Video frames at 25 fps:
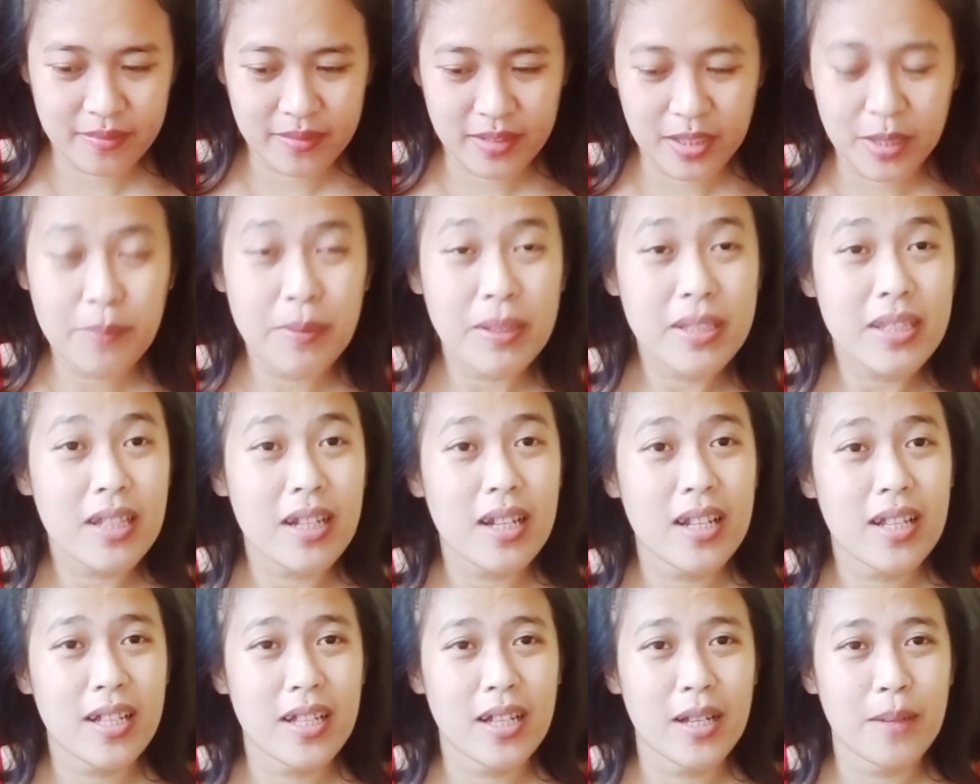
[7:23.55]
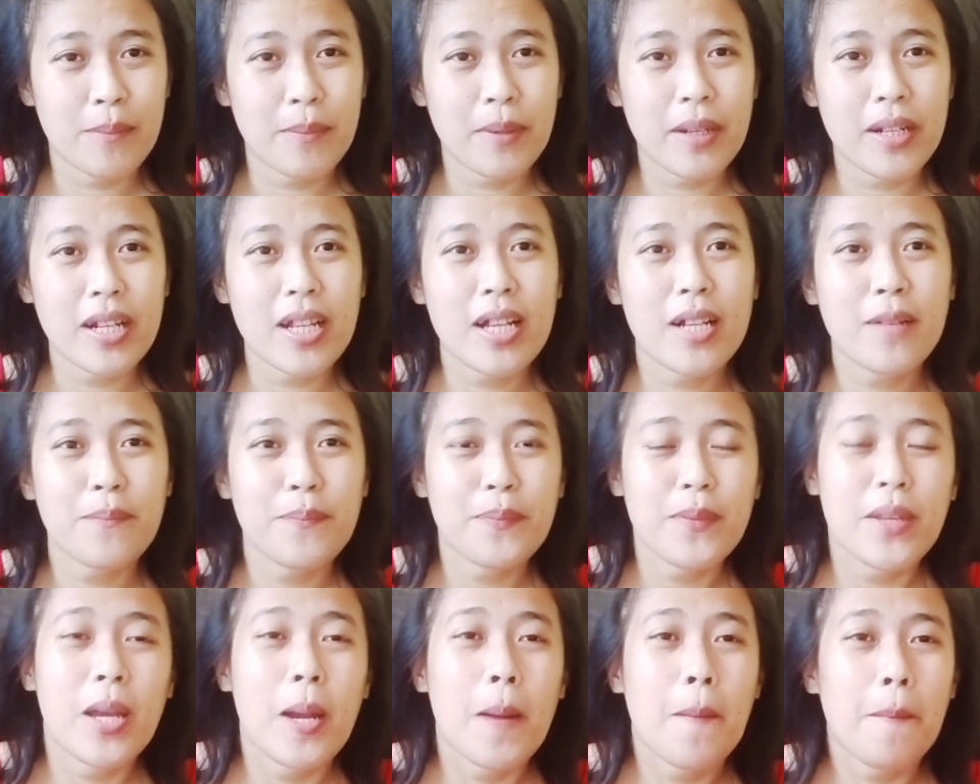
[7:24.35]
Iba talaga. Parang,
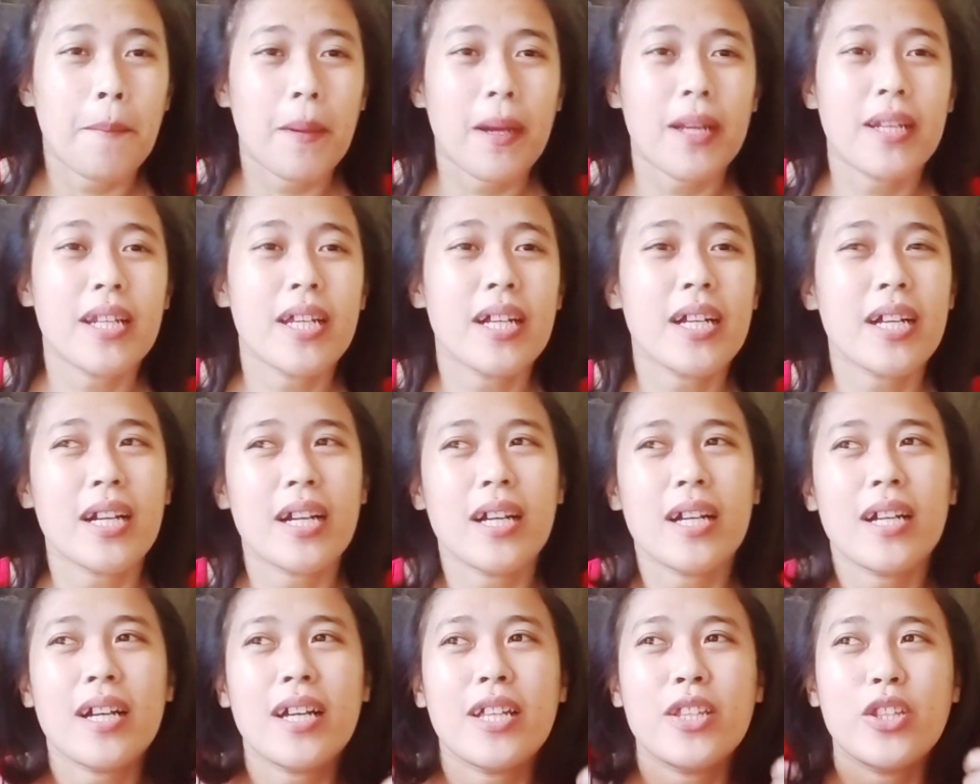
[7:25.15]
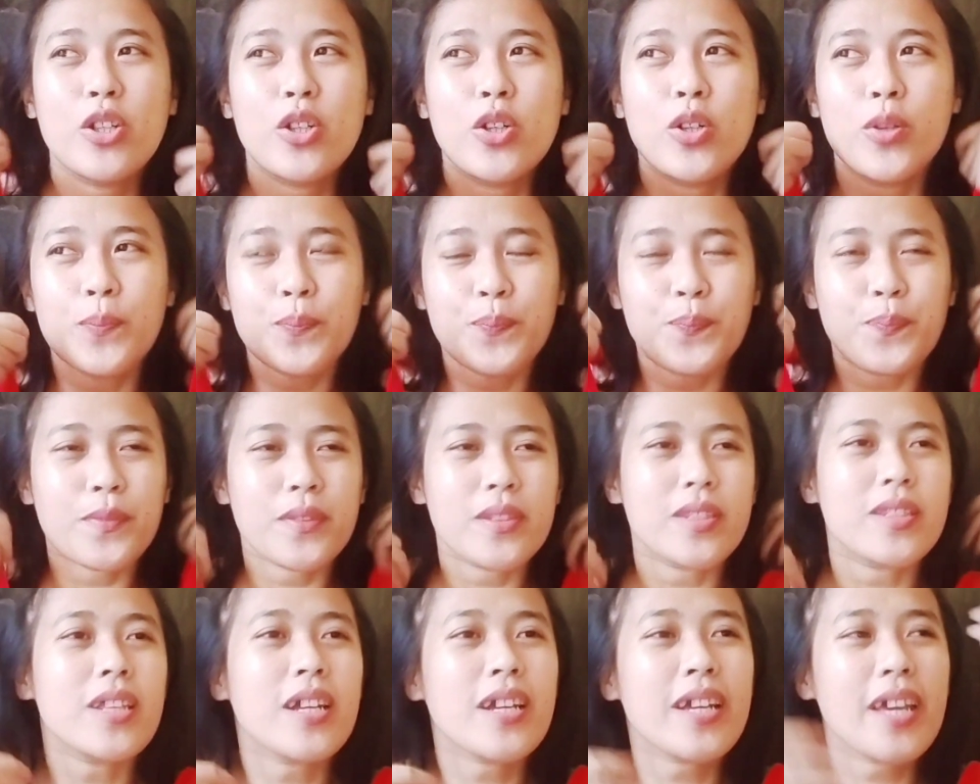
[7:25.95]
para kang ano,
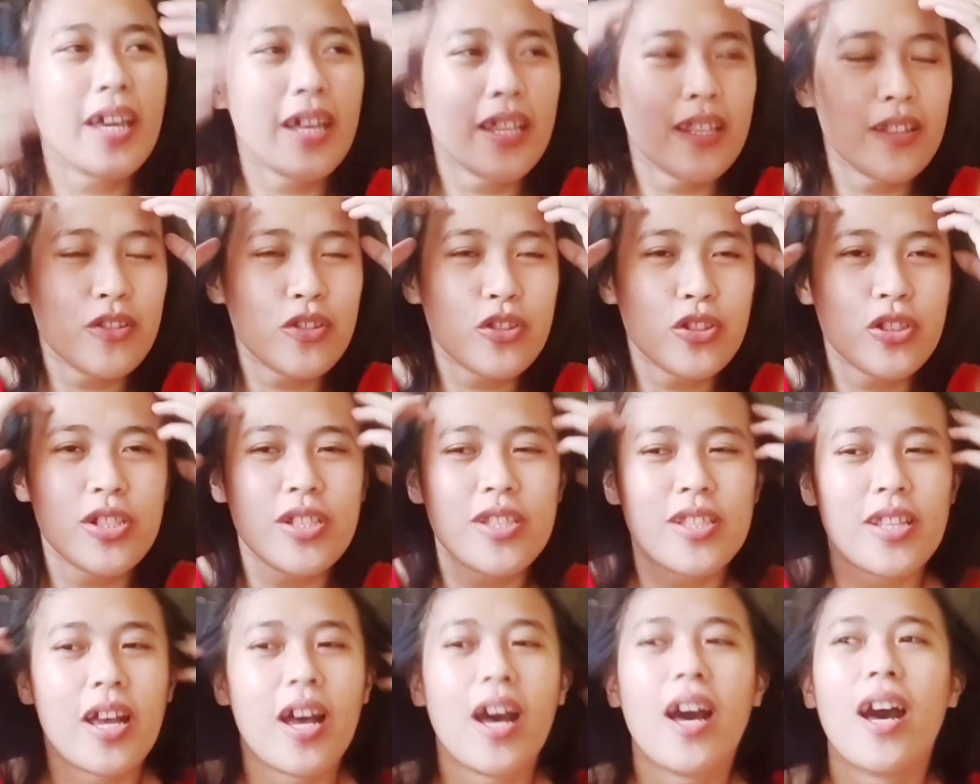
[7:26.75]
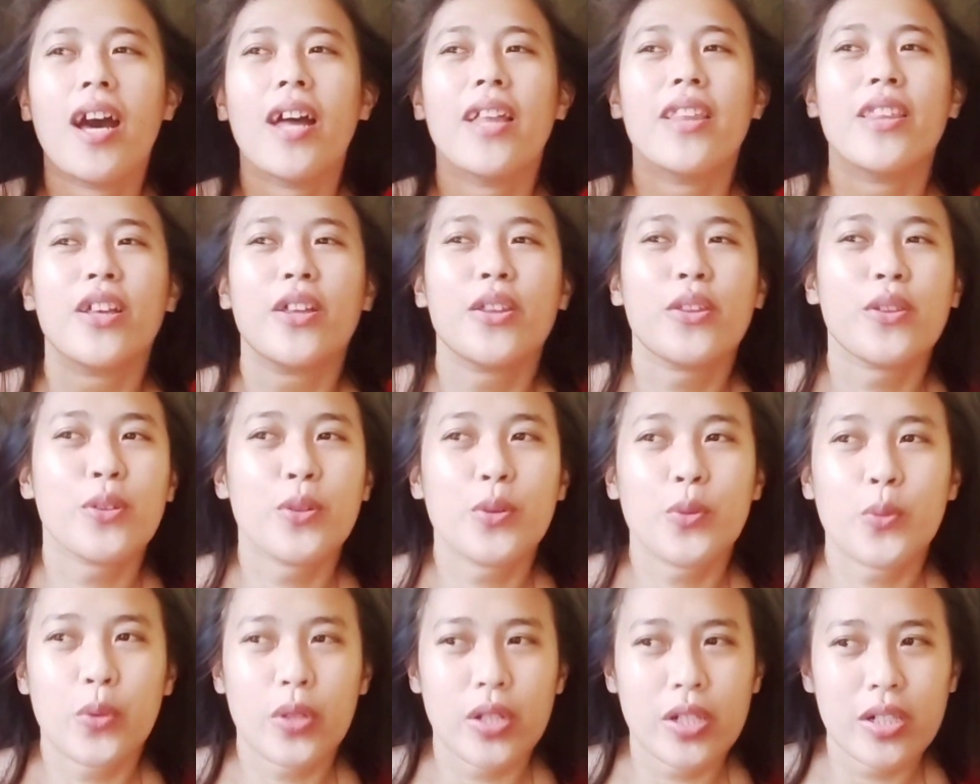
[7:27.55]
nag-enter sa another
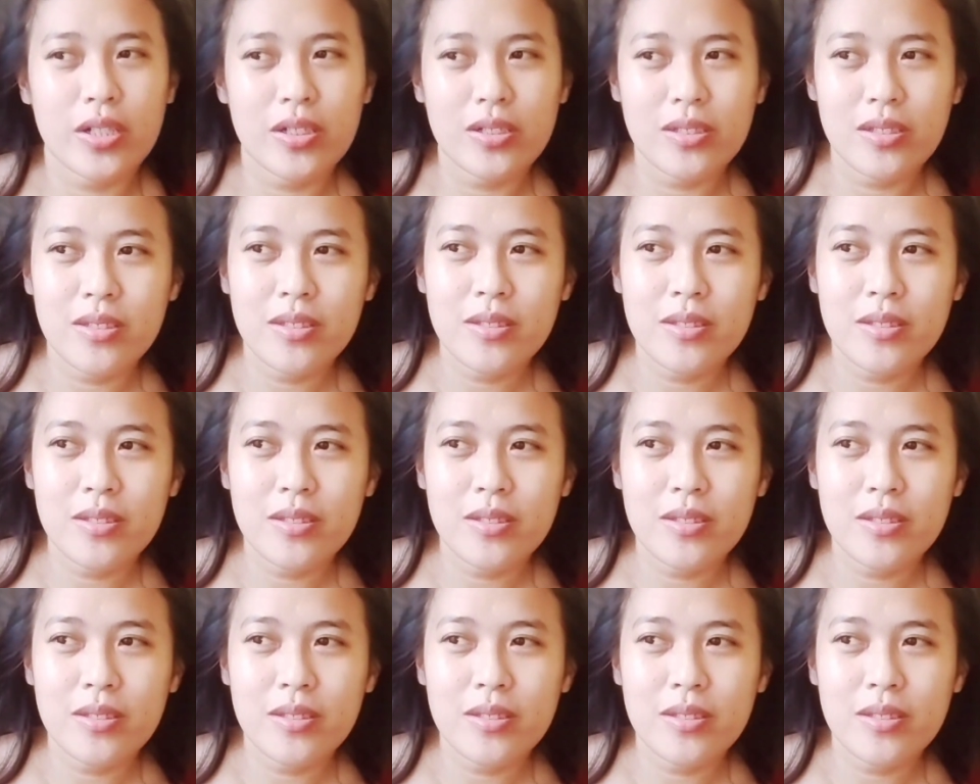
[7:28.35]
world.